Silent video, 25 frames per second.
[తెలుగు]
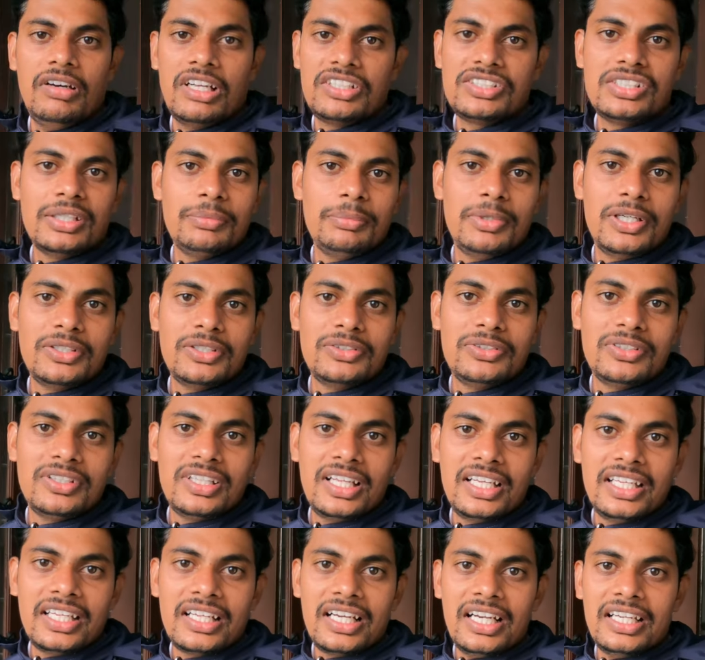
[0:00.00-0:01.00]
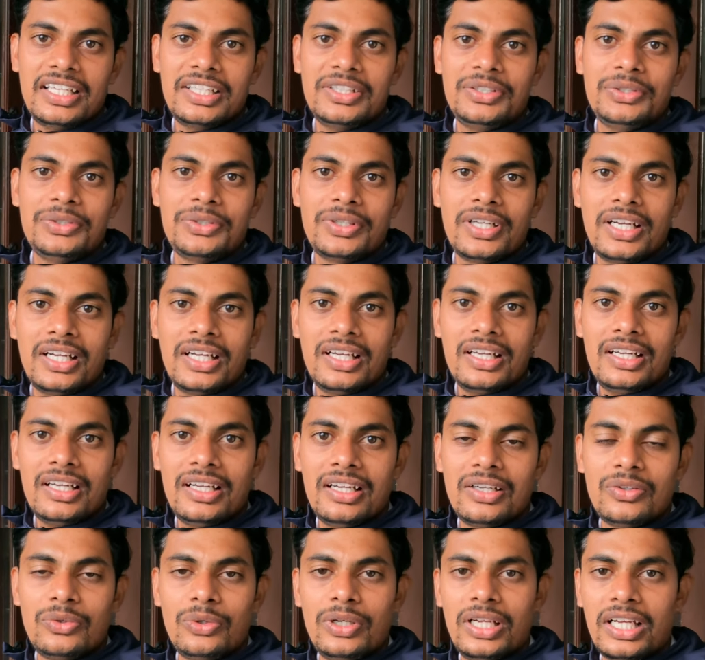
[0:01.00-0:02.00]
వర్షం పడుతుందని కంటిన్యూగా
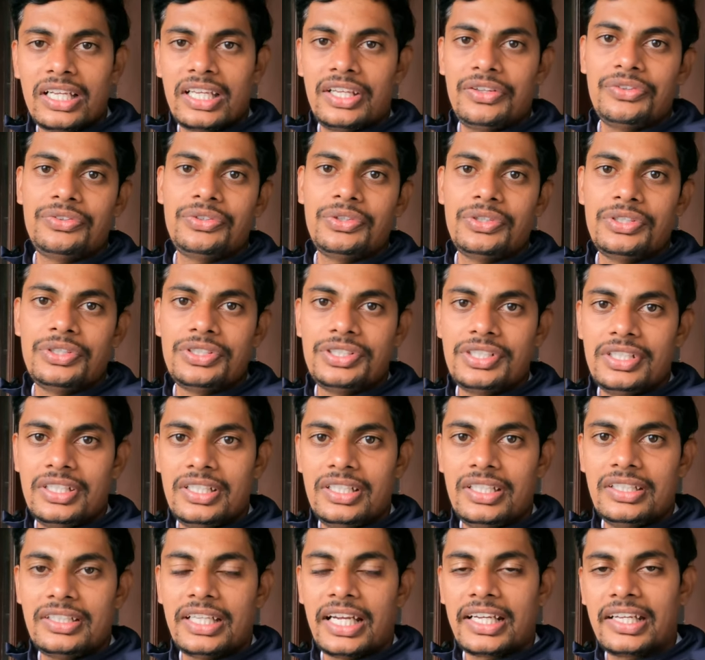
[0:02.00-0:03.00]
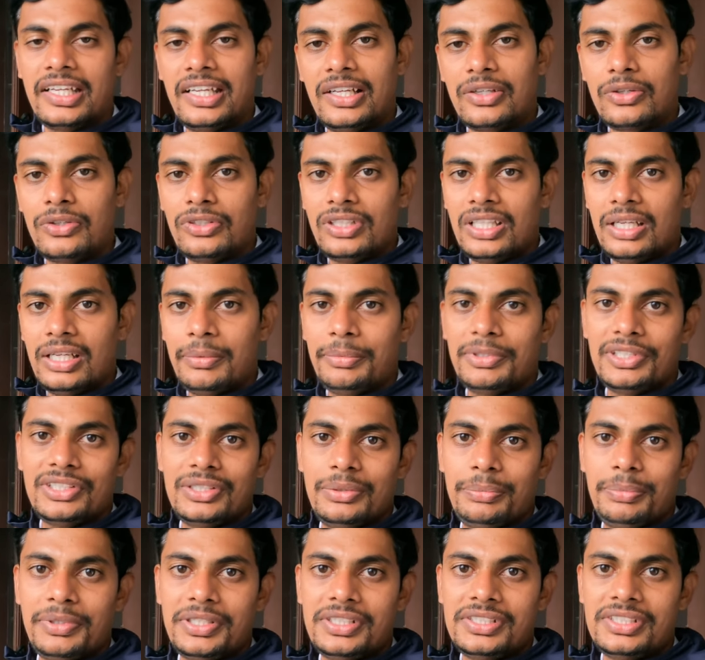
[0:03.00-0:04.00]
గున్న కేవ్స్ నుంచి తగ్గడానికి వద్దామని
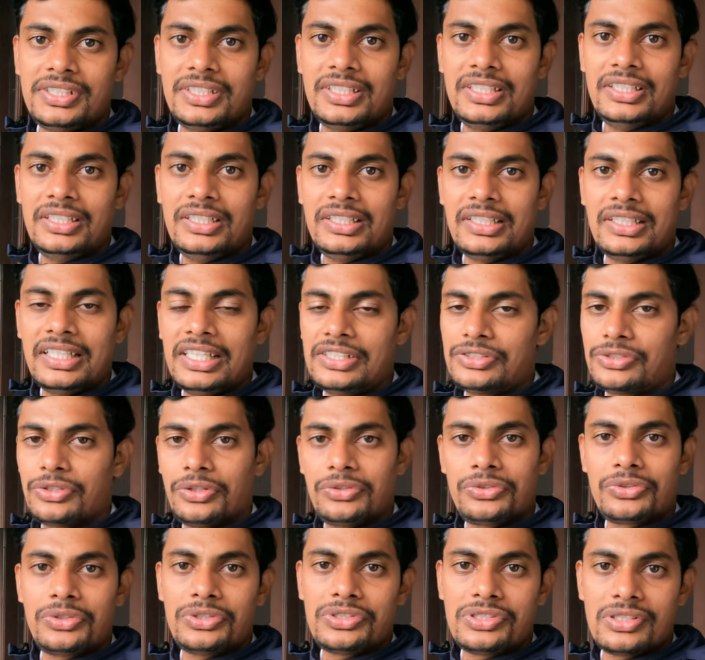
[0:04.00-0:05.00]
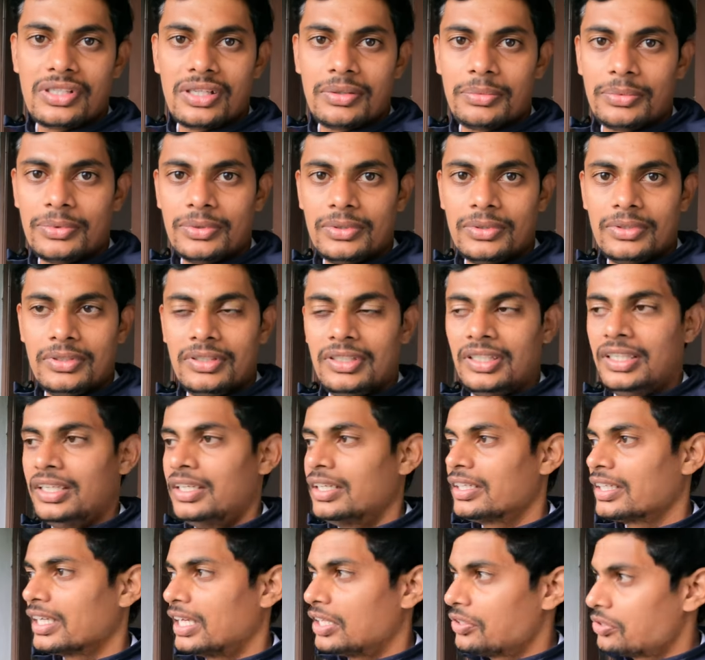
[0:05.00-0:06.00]
చెప్పేసి గెస్ట్ హౌస్కి వచ్చినాము
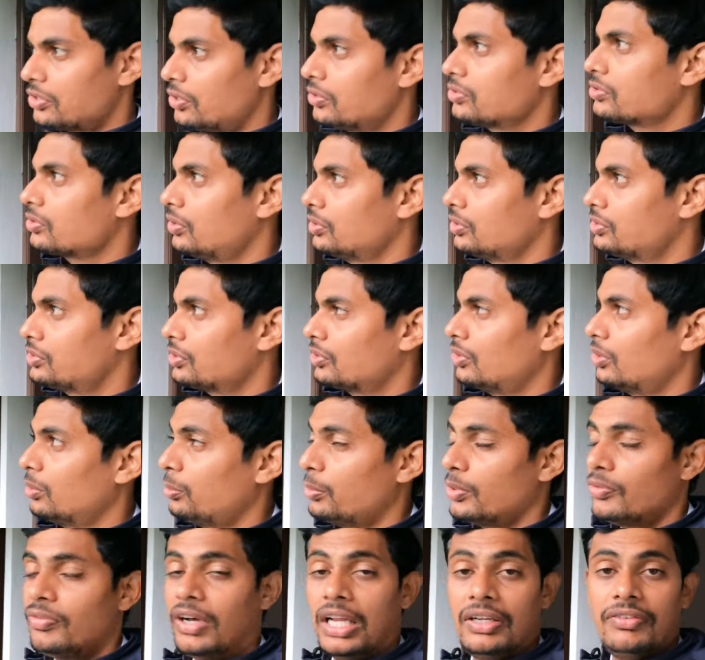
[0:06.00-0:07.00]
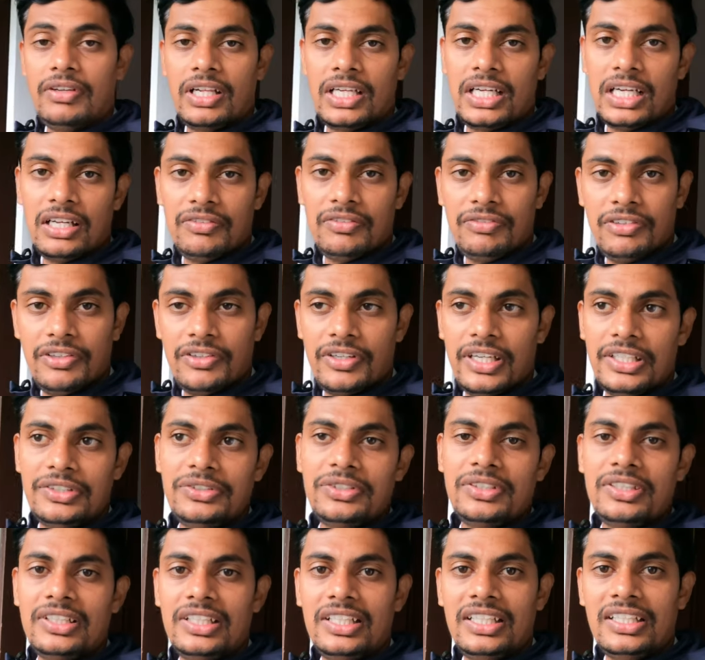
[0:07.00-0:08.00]
గెస్ట్ హౌస్కి వచ్చి కూడా ఇప్పుడు వన్ వన్ అండ్ హాఫ్ అవర్
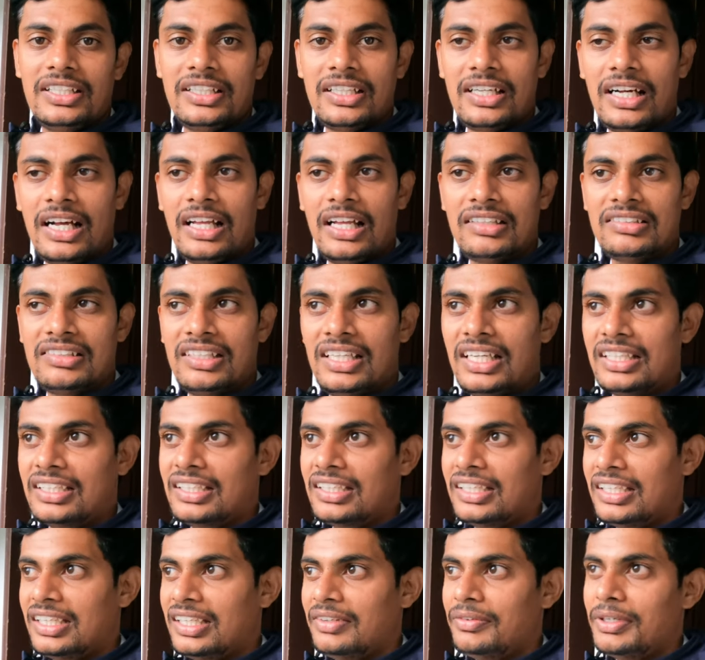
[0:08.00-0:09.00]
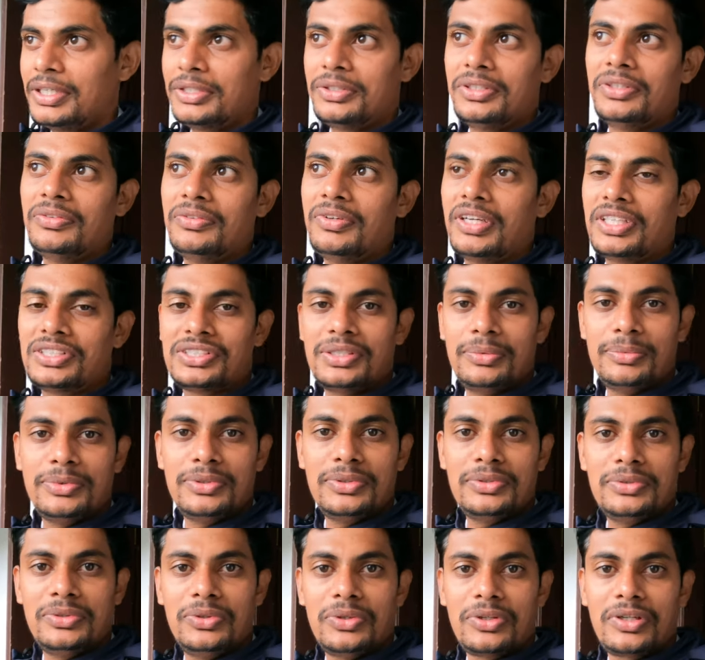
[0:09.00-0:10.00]
అవుతుంది ఇంకా అసలు అట్లనే పడుతుంది వర్షము
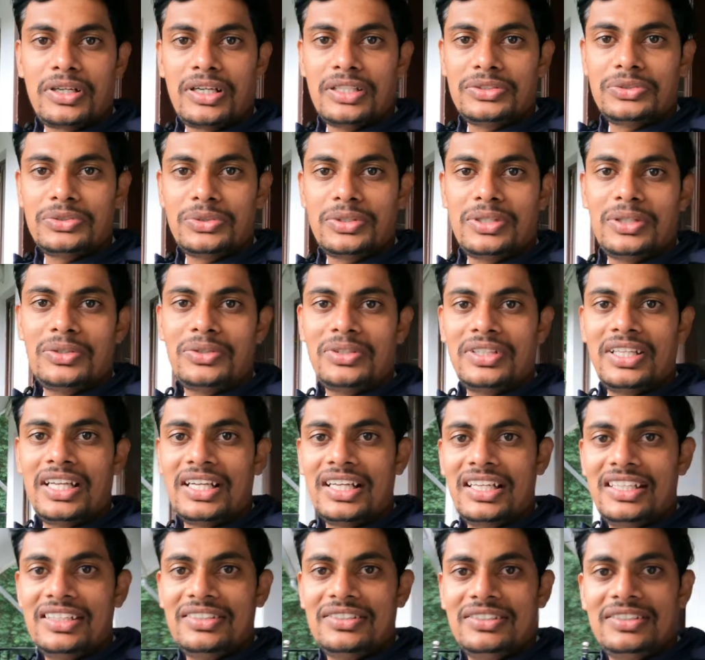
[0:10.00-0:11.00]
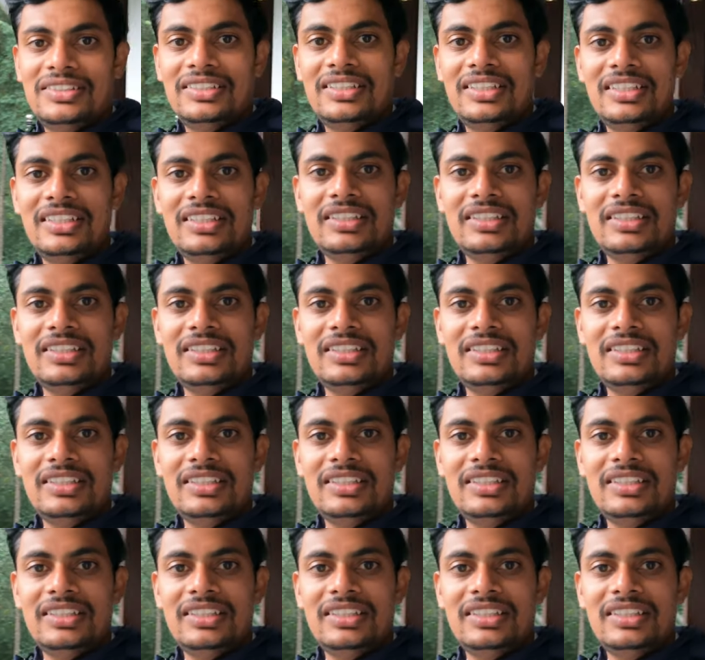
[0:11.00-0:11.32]
ఒక్క చుక్క కూడా తగ్గలేదు